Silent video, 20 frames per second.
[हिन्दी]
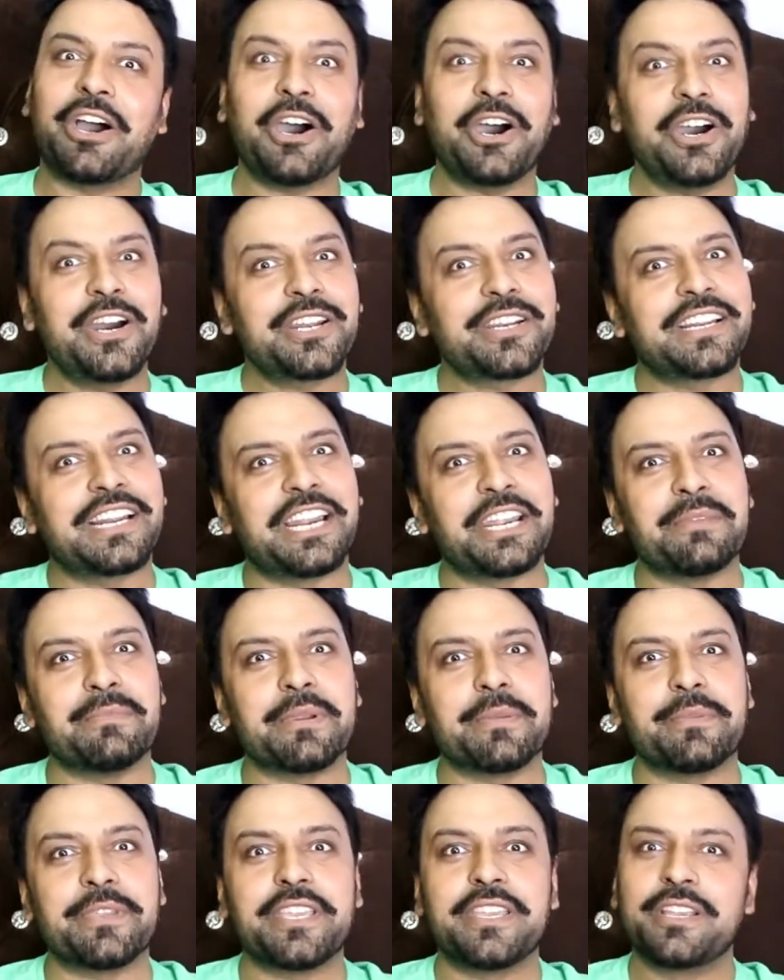और गाड़ी
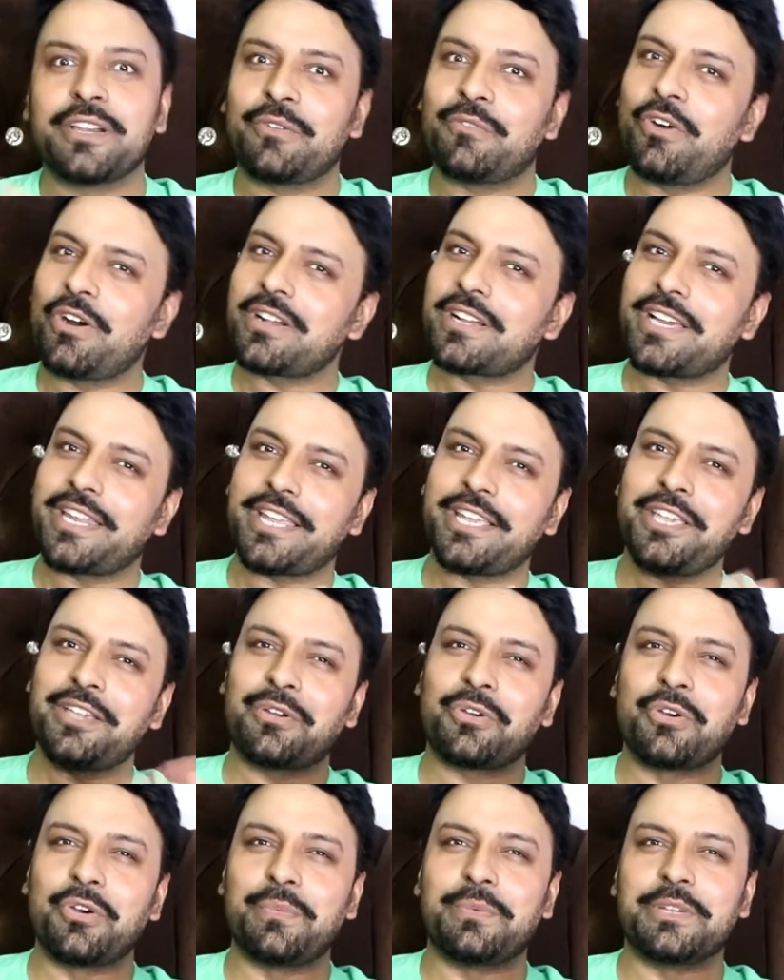में भी वो करेगी
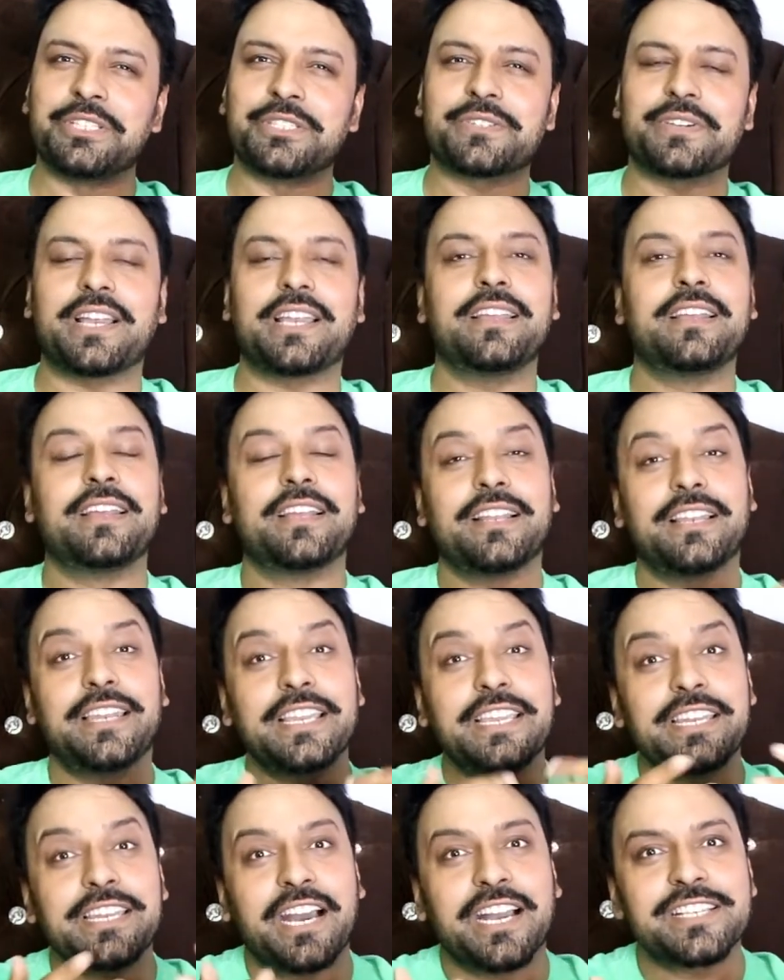खूब एंजॉय
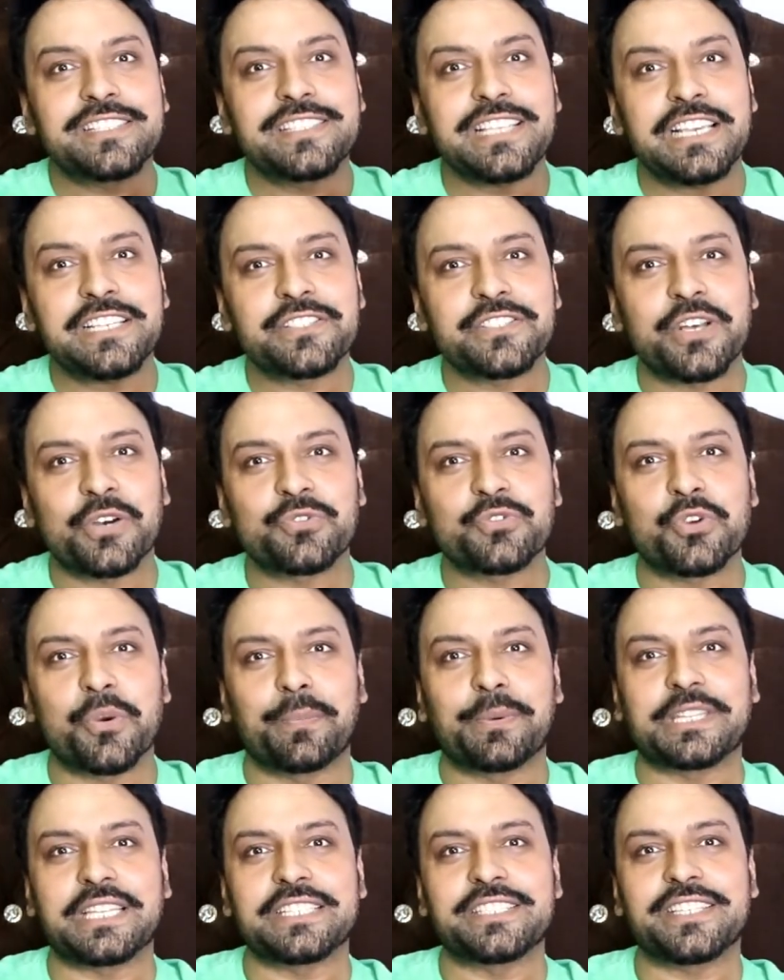लेकिन आहिस्ता आहिस्ता उसको
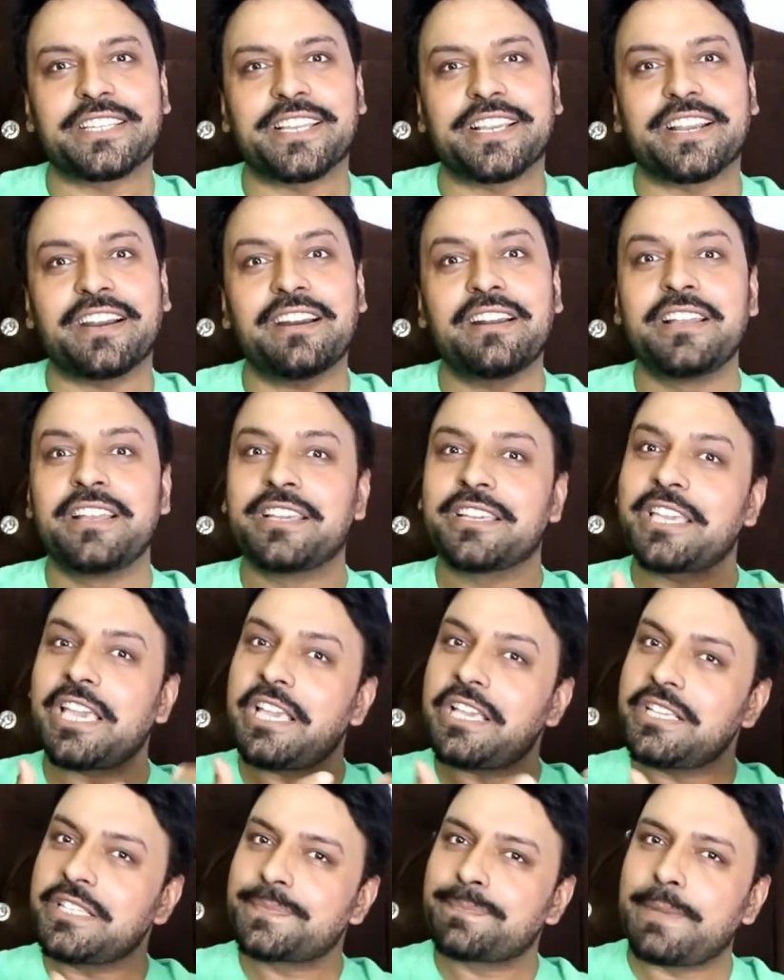पता चलेगा कि
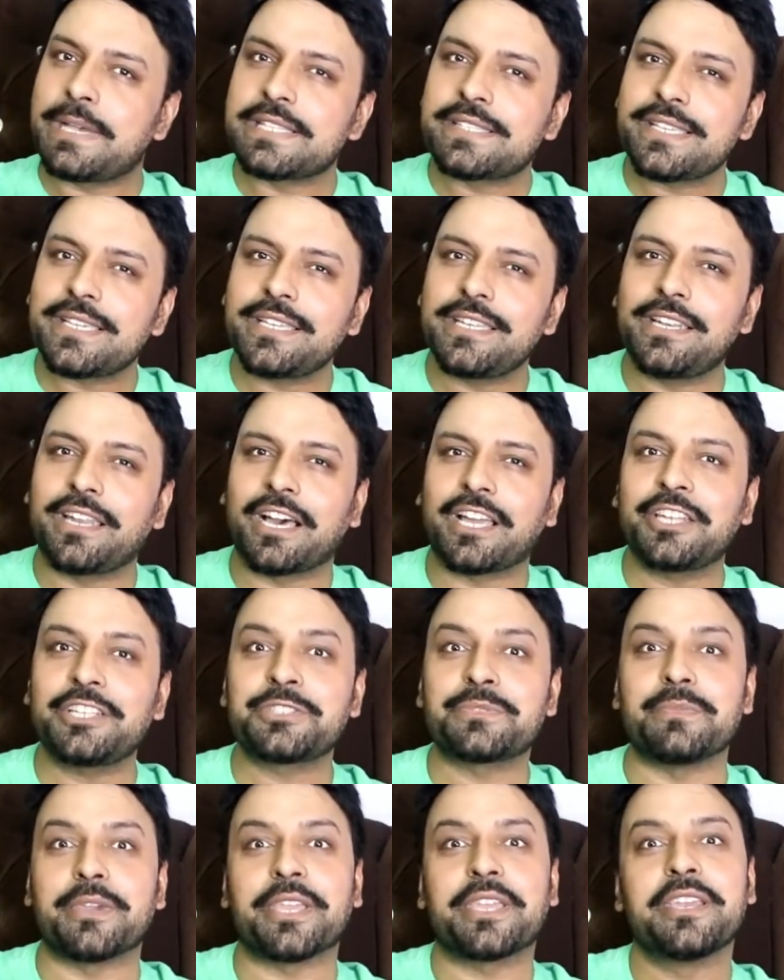इस पैसे की
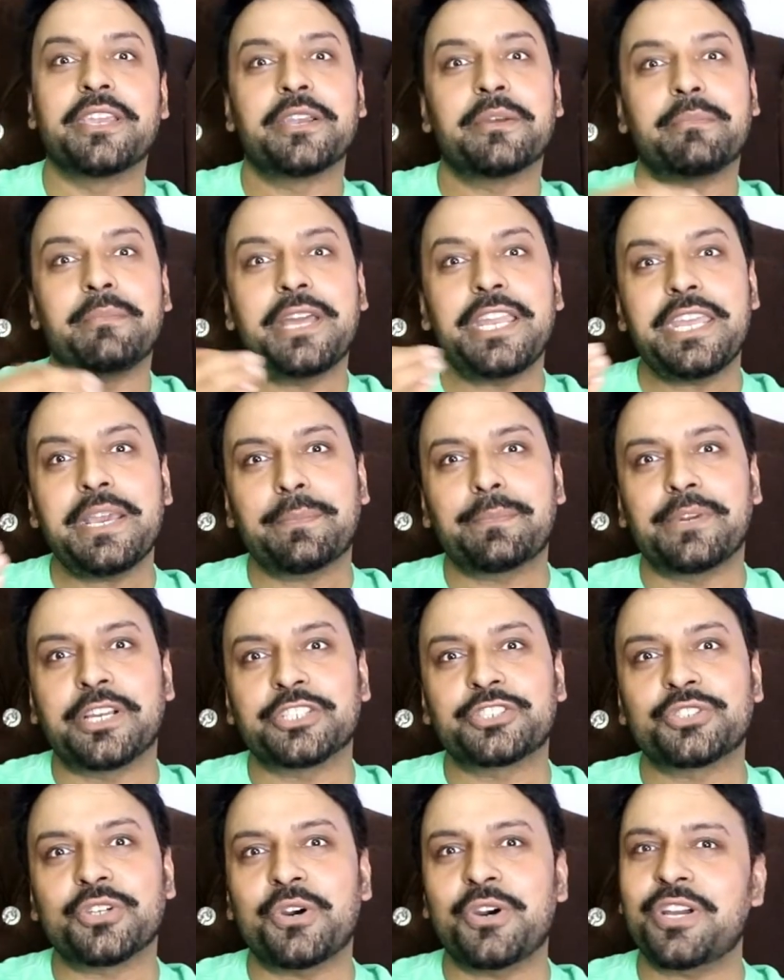लालच में मैंने अपना
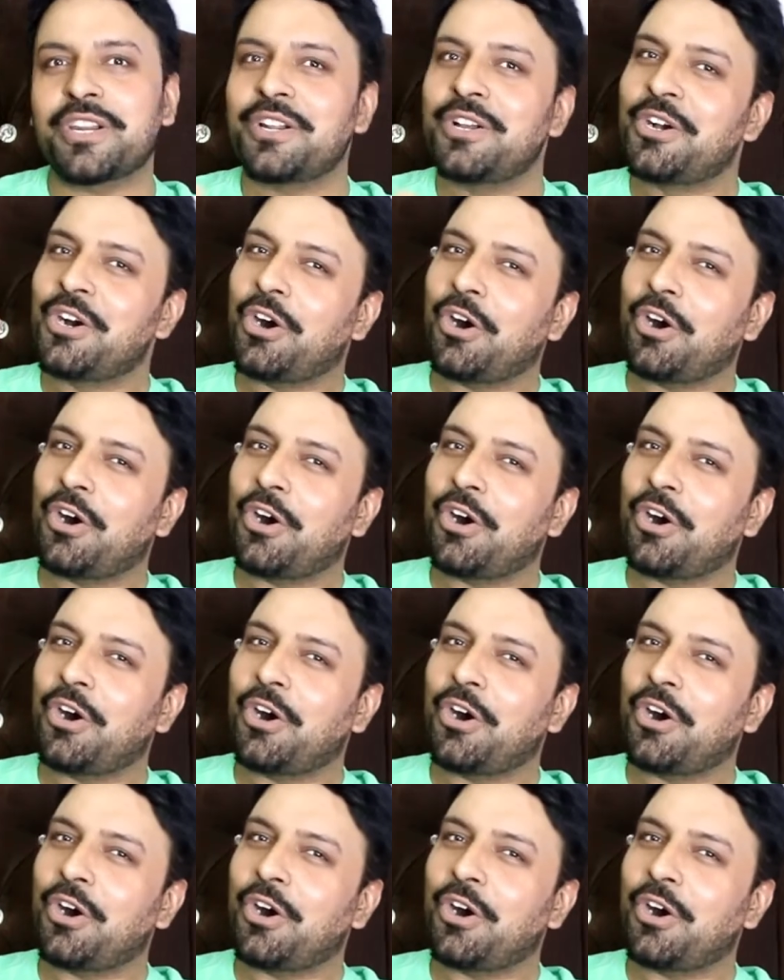शोहर